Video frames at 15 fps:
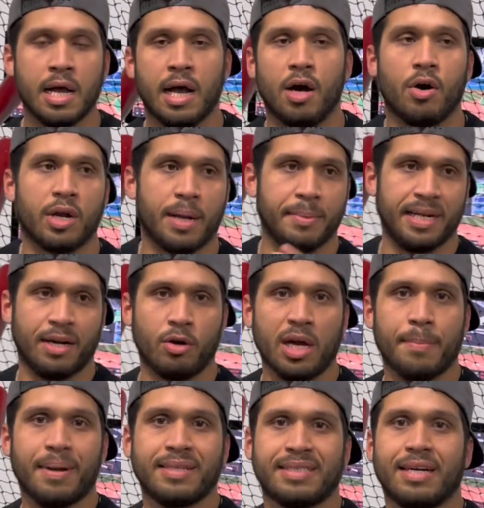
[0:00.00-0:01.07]
Ahora, mira lo
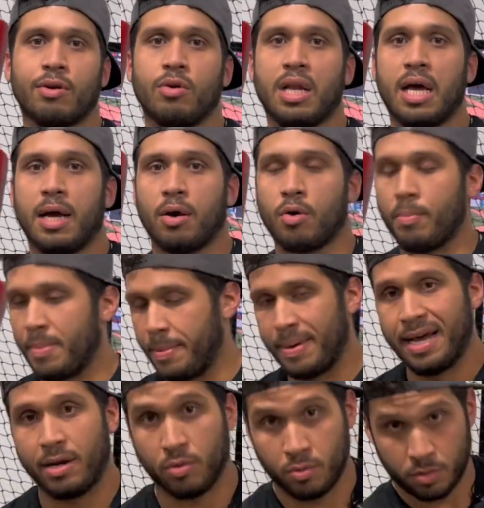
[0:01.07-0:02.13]
que pasa con, la, con mi
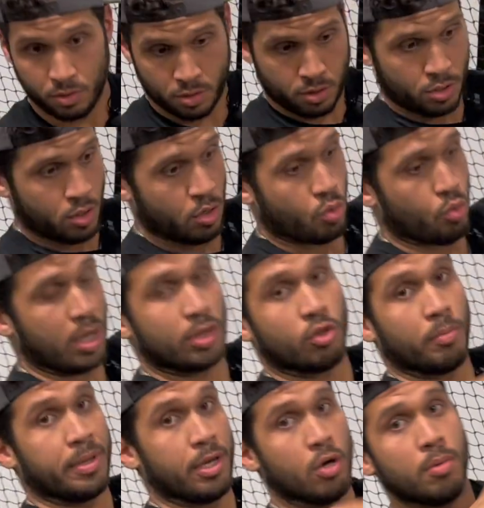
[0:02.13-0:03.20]
mano
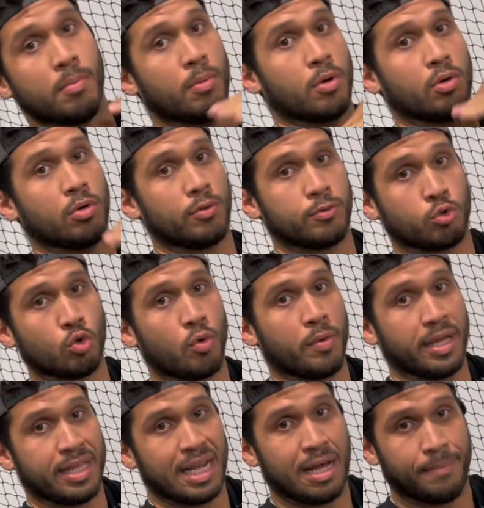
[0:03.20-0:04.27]
cuando mi hombro
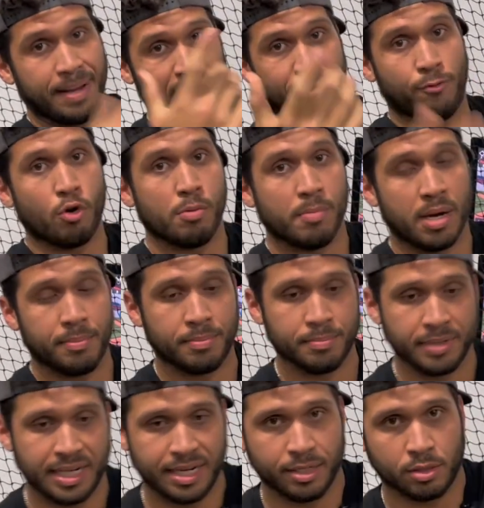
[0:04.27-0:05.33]
sube de la mala forma.
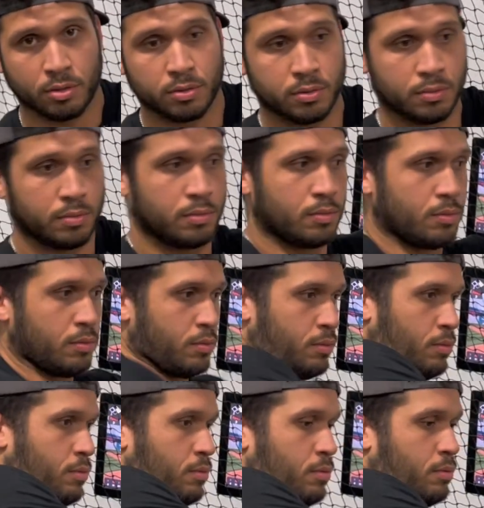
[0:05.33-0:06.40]
Mira esto.
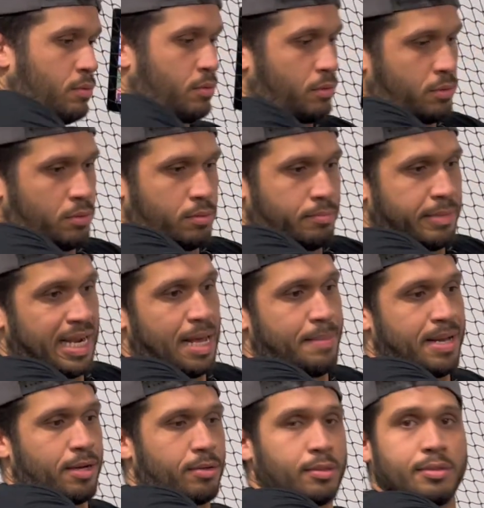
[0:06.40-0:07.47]
¿Ve la
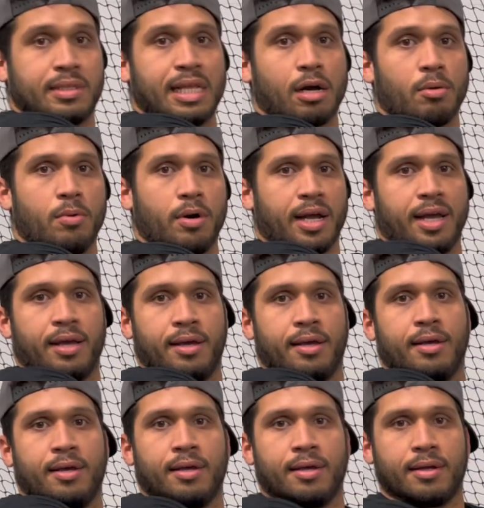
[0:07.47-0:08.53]
mano? Está como que
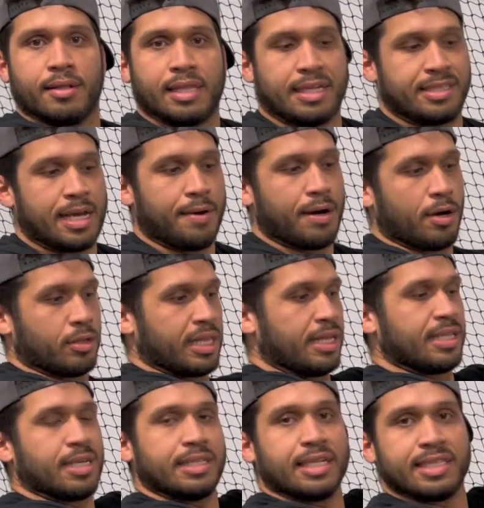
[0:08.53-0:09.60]
está hacia abajo, está,
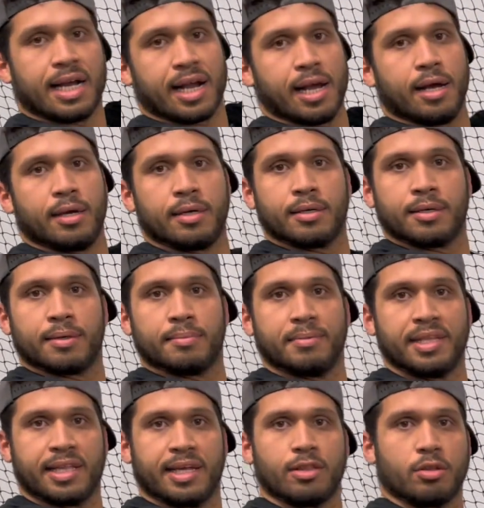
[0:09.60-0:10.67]
está hacia acá.
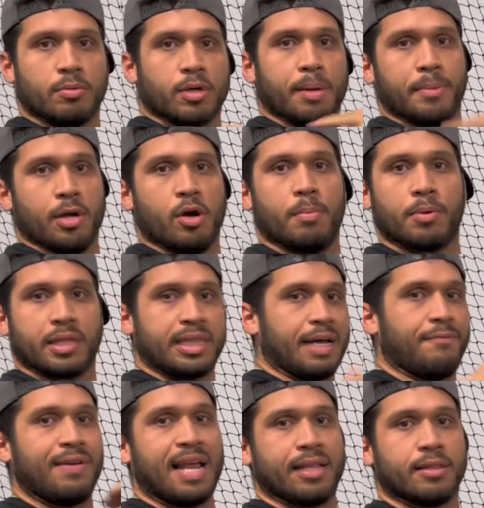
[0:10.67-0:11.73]
¿Viste esto? Porque mi hombro está
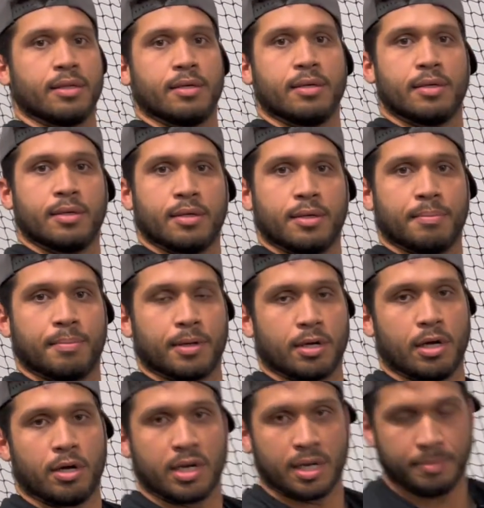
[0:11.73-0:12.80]
flat. Pero
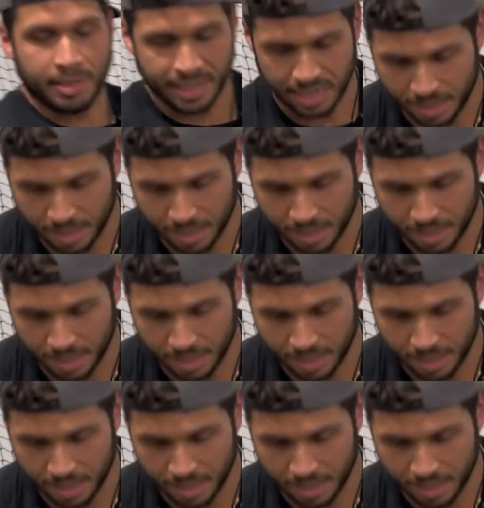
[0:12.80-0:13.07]
ahora, mira